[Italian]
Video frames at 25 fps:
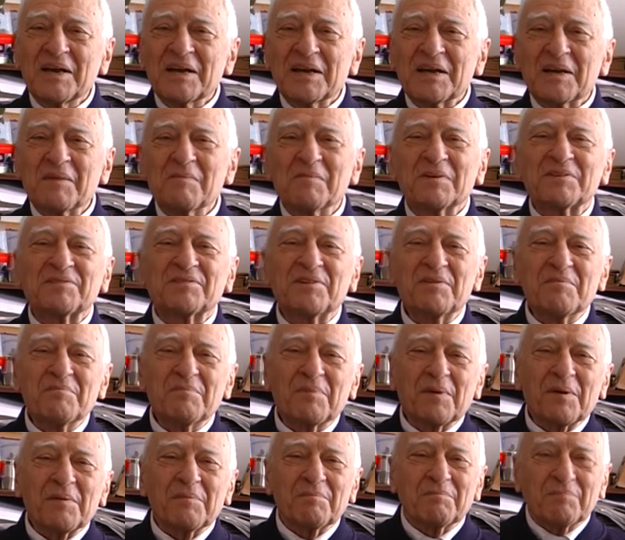che mi ha
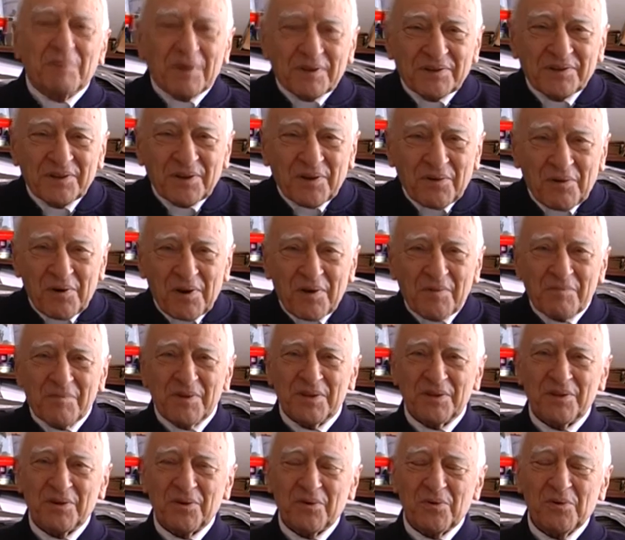sempre
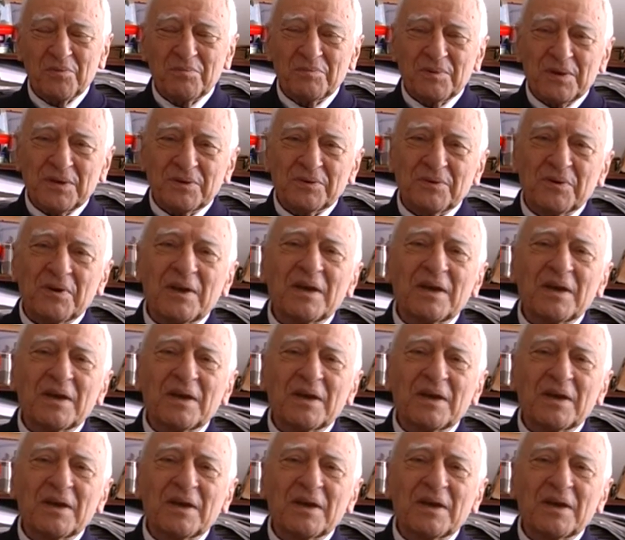particolarmente colpito.